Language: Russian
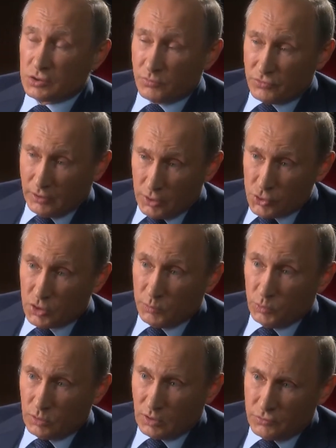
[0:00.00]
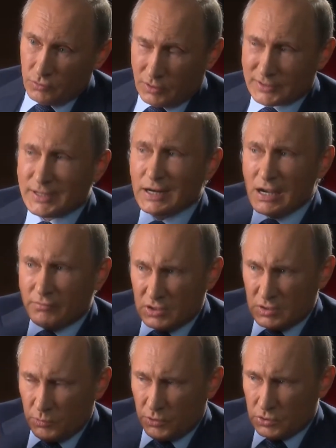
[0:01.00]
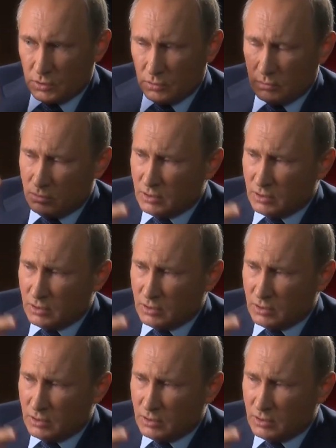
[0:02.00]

в конечном итоге все-таки здравый смысл.